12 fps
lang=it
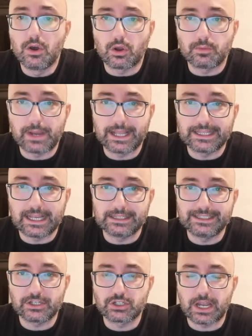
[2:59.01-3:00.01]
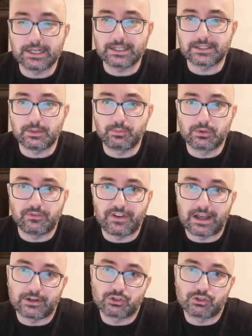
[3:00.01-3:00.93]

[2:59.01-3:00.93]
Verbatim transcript: ormai da dieci anni ha saputo fare.